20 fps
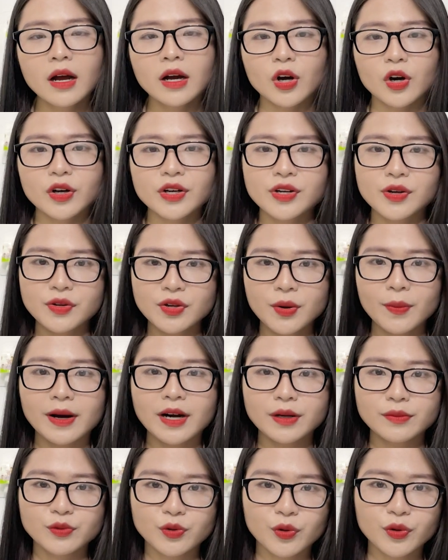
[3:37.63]
Còn nếu như mà
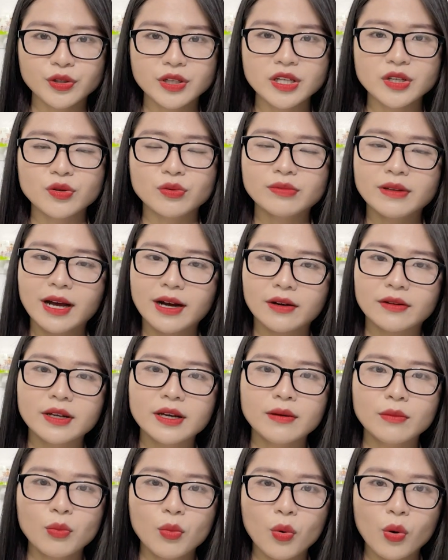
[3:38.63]
hợp rồi thì chúng ta có
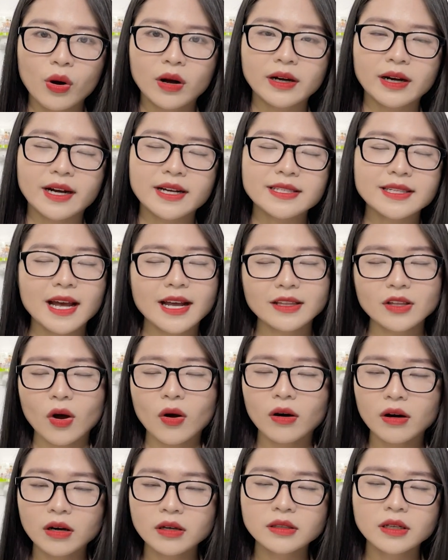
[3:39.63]
thể mua cái size to
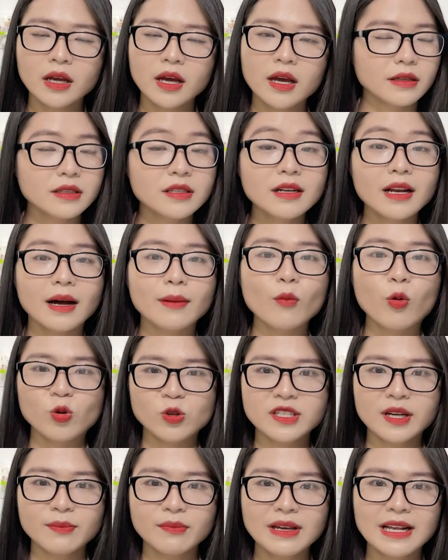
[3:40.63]
hơn như là
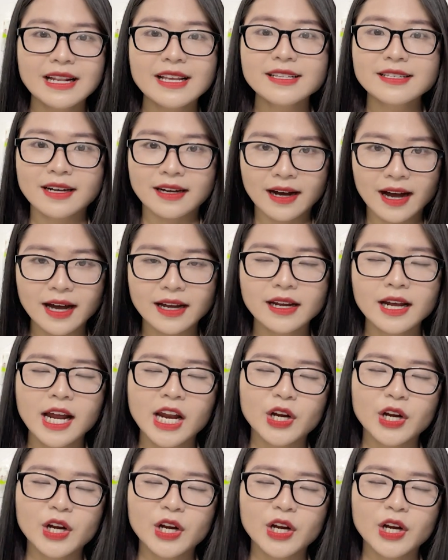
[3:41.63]
400ml chẳng hạn.